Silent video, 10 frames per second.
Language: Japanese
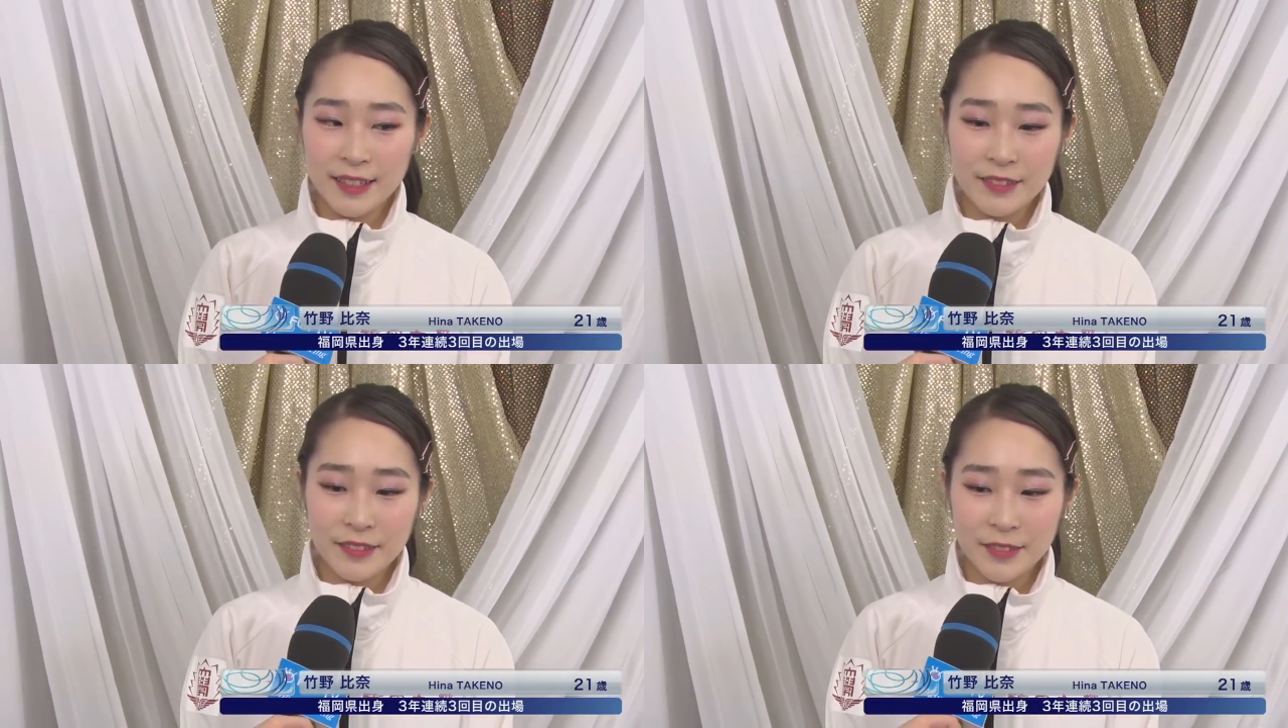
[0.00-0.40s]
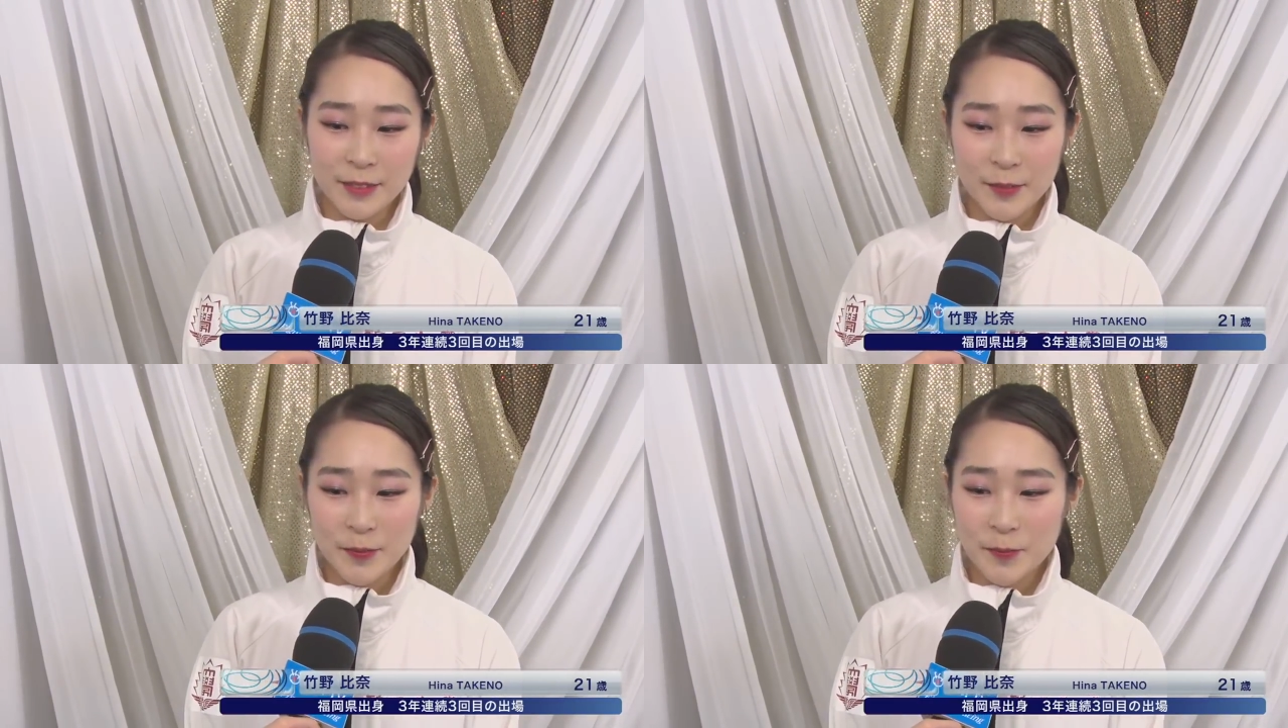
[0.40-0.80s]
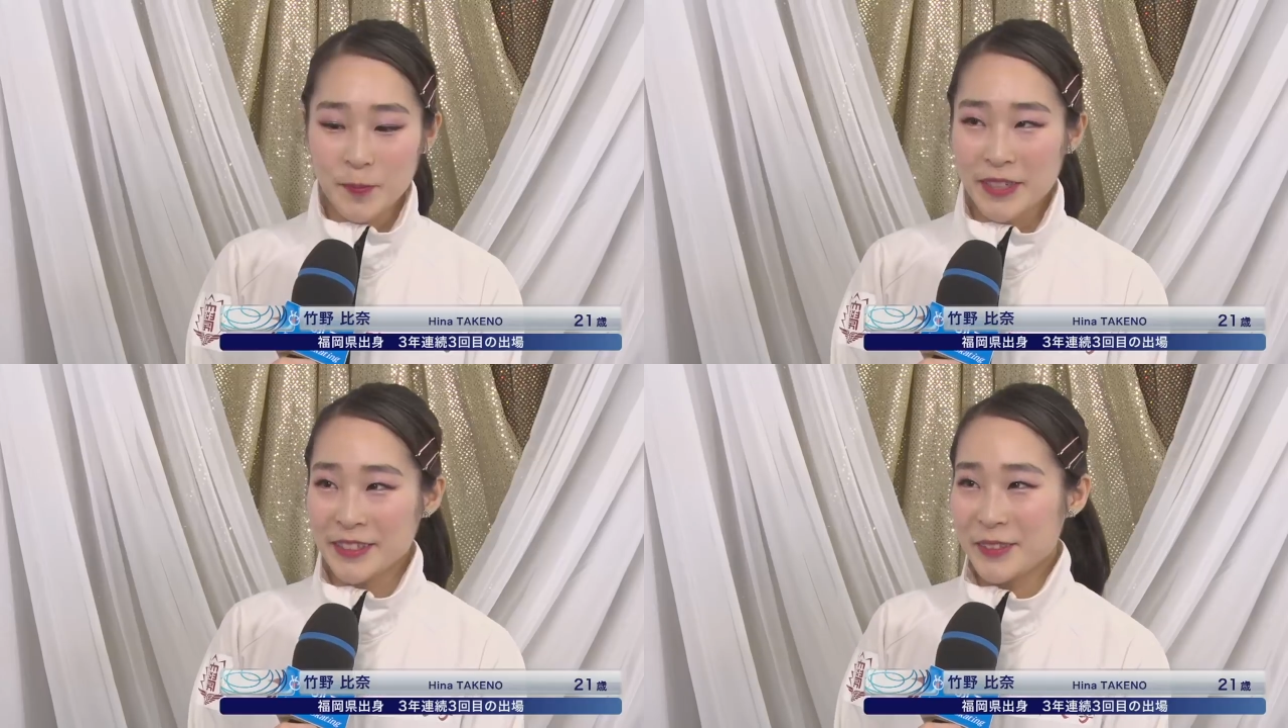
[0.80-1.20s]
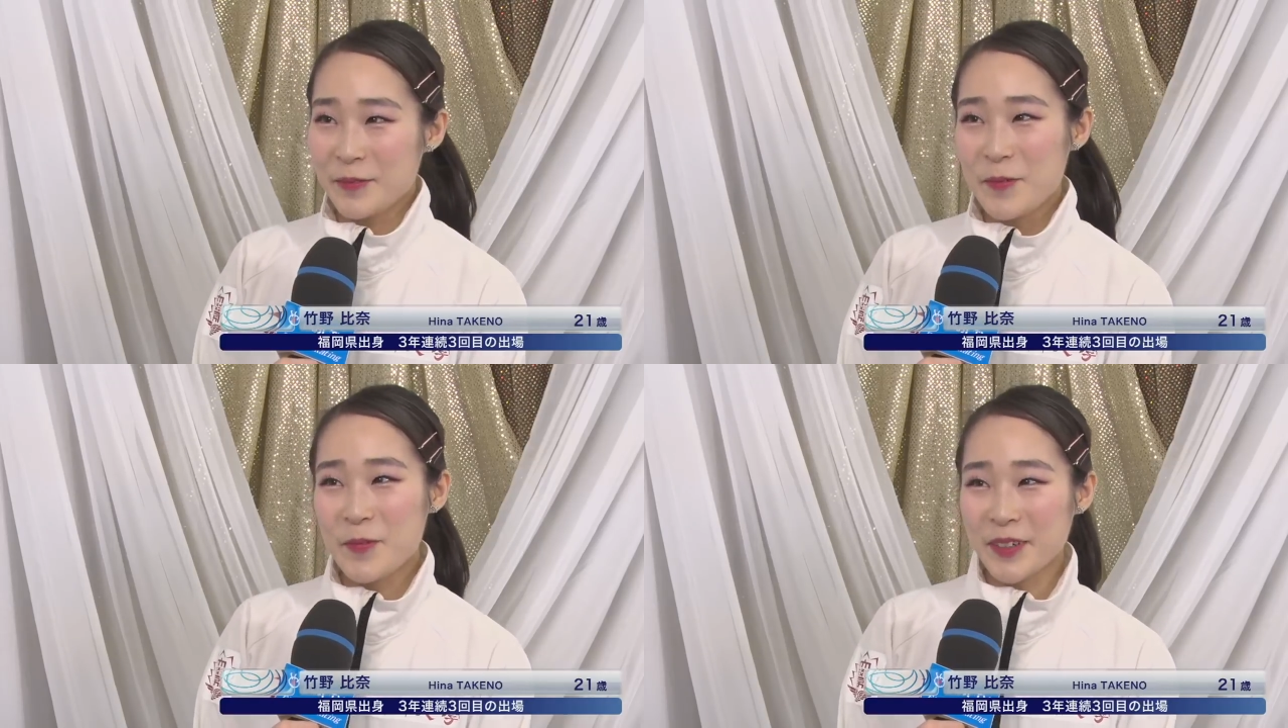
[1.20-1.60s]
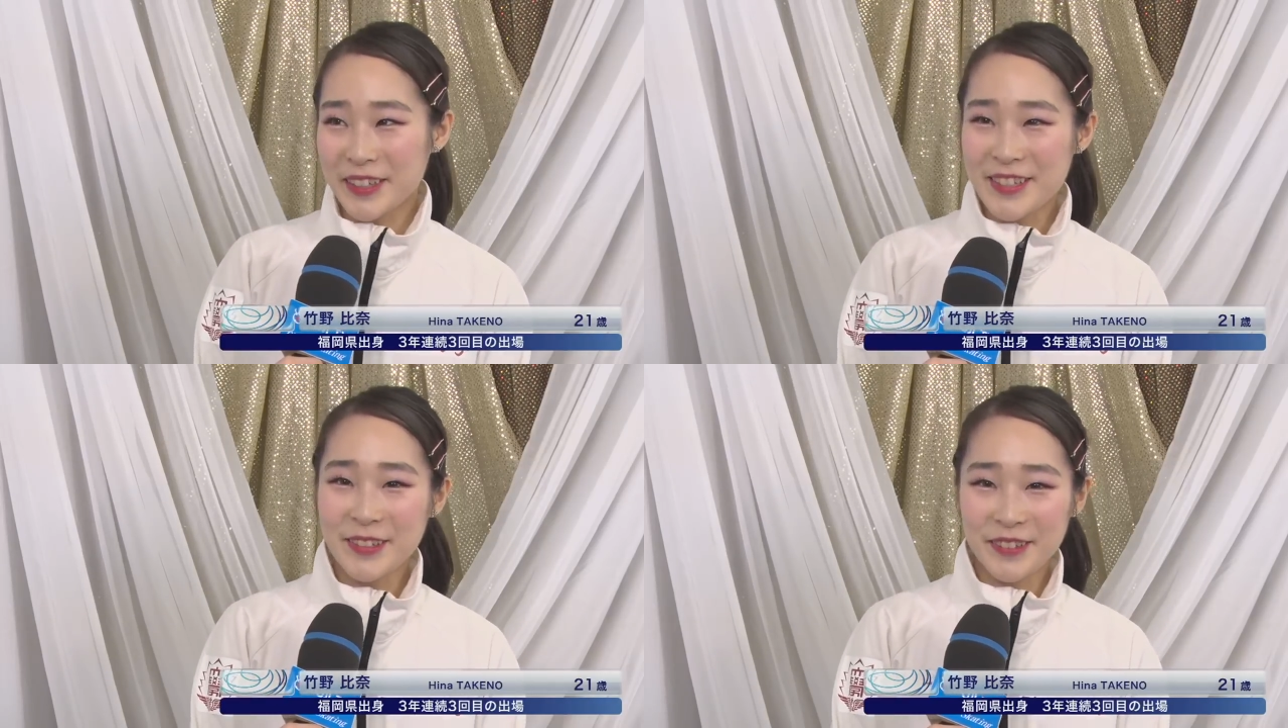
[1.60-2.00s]
もう周りのメンバー
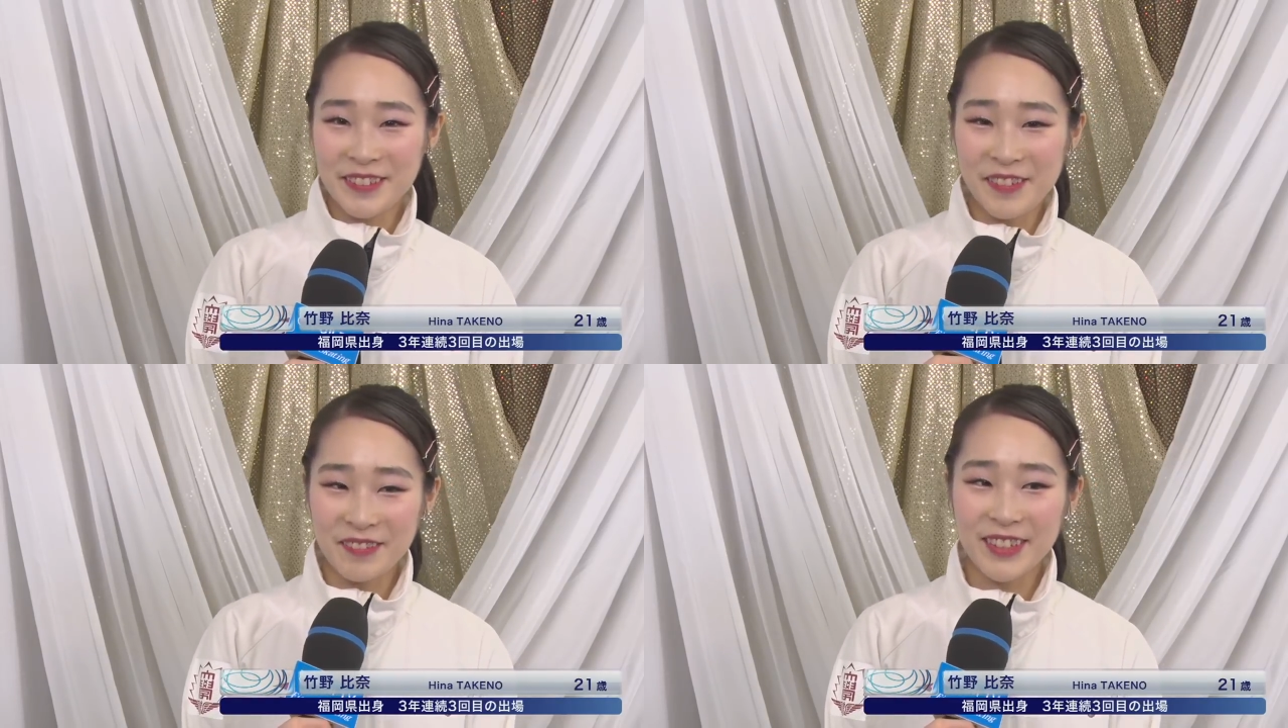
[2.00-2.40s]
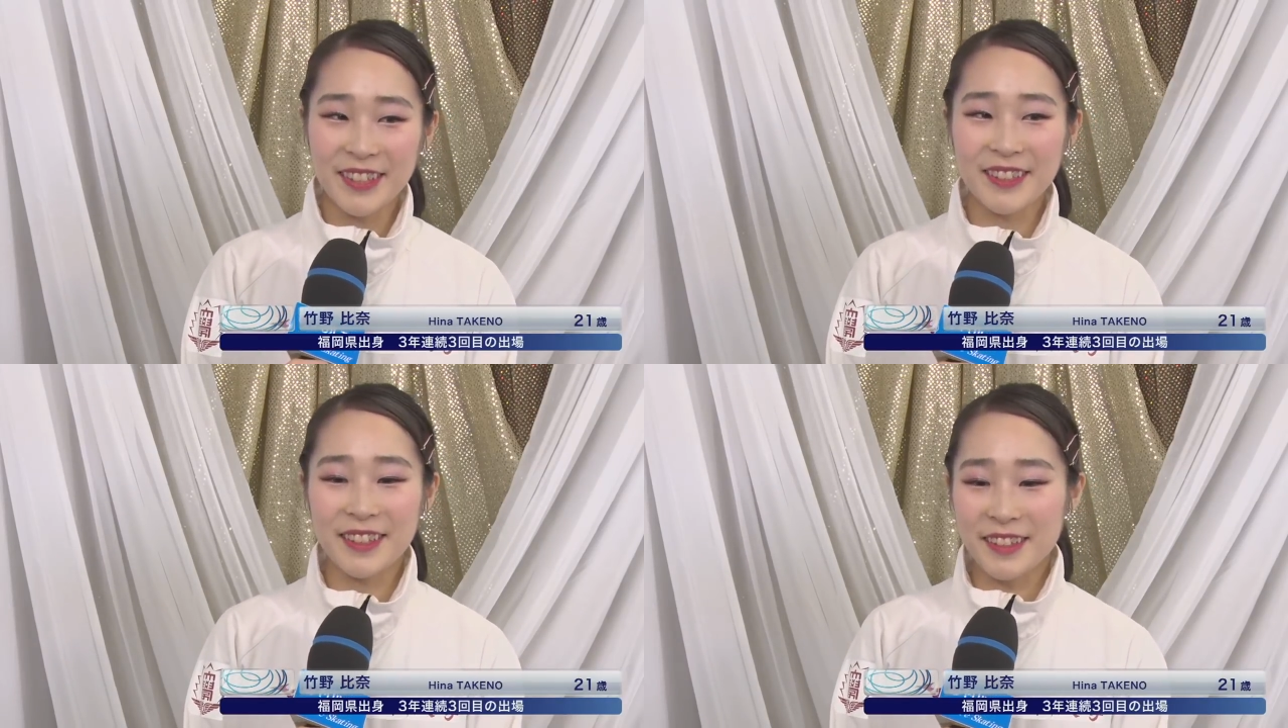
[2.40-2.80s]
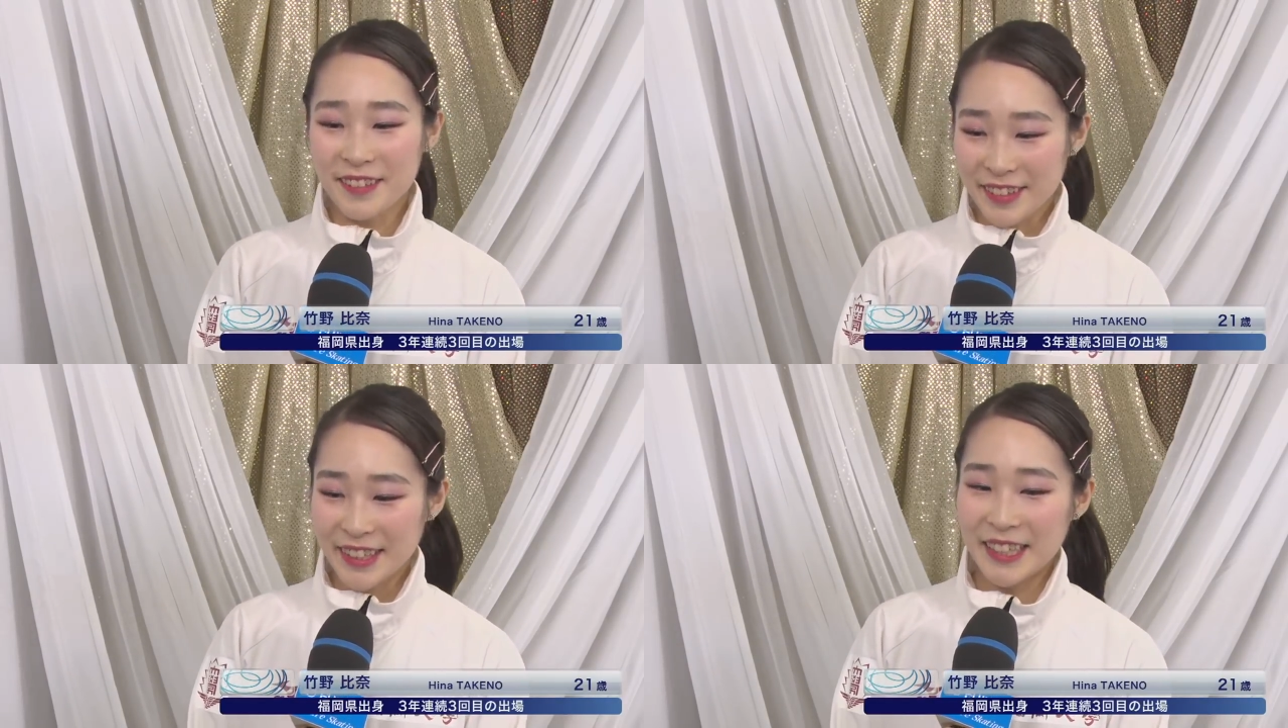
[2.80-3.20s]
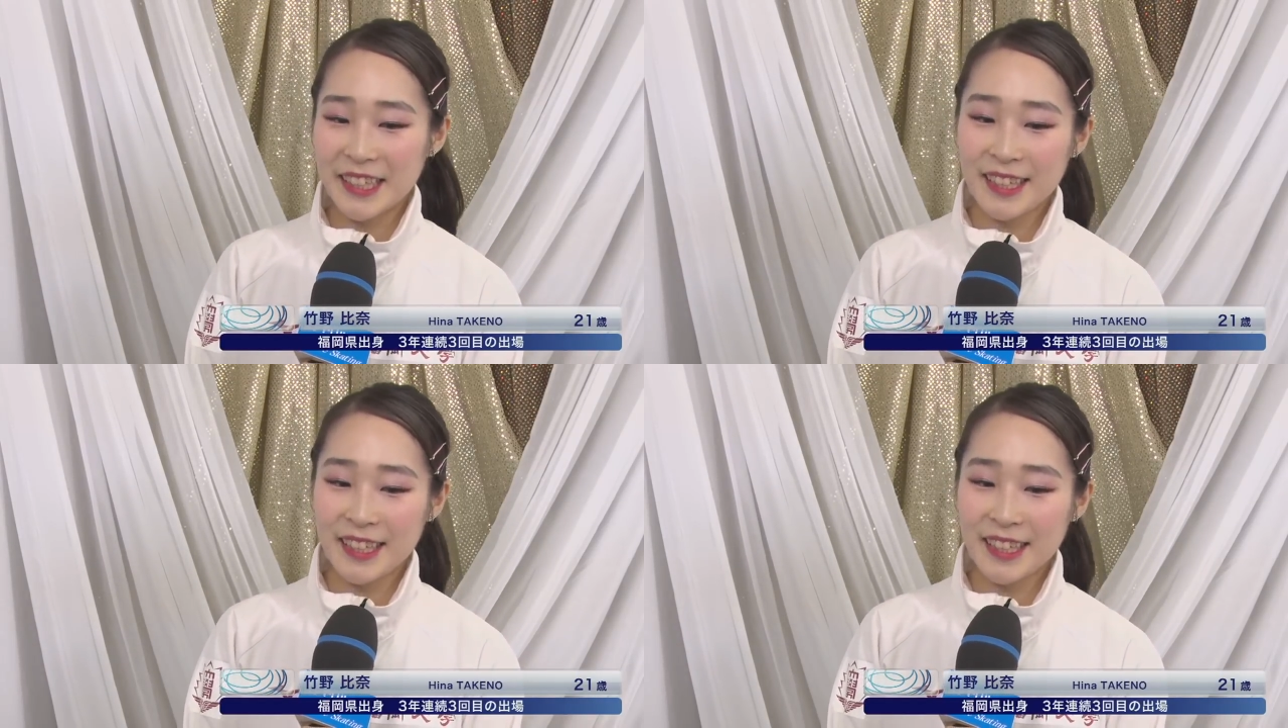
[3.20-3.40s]
がすごいメンバーだったので